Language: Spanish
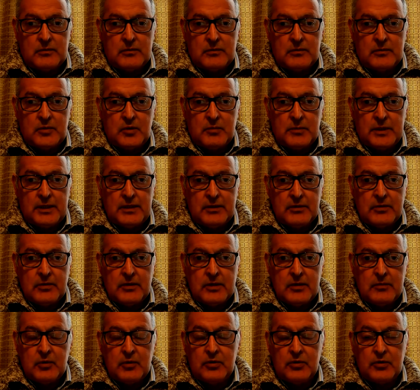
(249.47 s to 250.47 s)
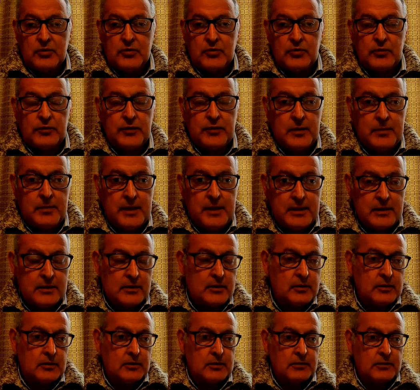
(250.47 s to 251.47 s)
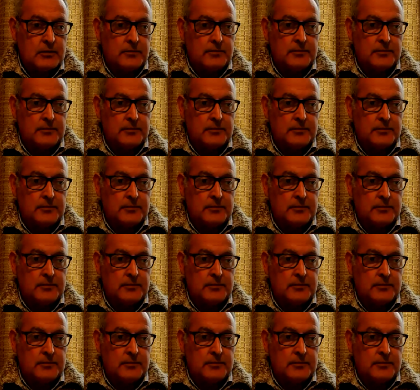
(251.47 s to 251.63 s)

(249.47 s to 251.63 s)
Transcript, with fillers: momentos de mucho sufrimiento.